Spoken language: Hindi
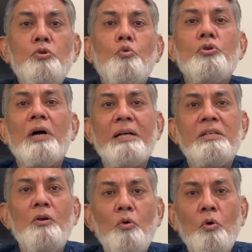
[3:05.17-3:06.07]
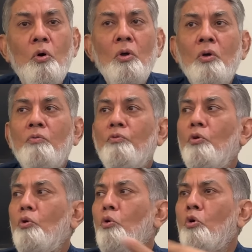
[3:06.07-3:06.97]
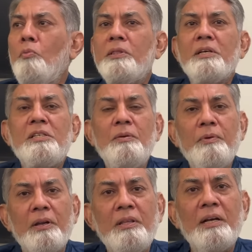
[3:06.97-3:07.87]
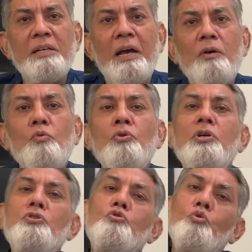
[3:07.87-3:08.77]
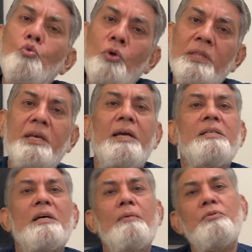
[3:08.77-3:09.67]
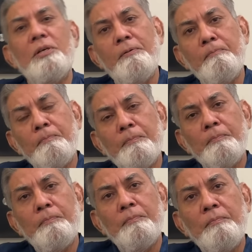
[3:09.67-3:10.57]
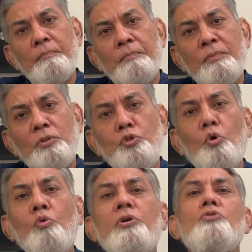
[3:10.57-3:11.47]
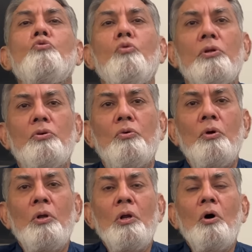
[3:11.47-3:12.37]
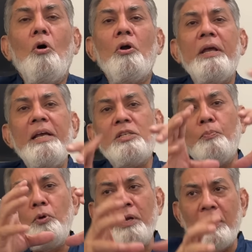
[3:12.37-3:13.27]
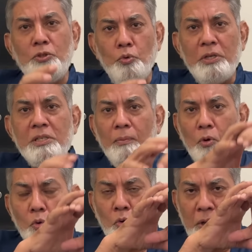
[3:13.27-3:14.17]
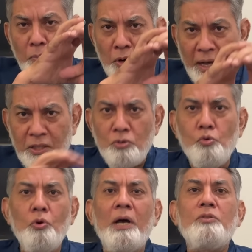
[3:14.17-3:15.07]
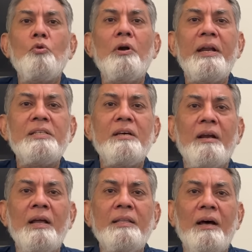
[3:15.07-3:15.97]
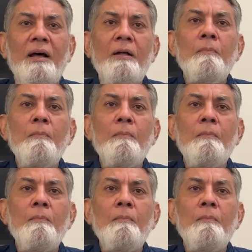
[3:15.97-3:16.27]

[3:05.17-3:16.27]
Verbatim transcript: जो कुछ हासिल हो वो लोगों में तकसीम कर दिया जाए उनकी ज़रूरत के हिसाब से जो उनकी ज़रूरत हो और इस बुनियाद चूँकि सब लोगों की बुनियादी जरूरत को एड्रेस करना था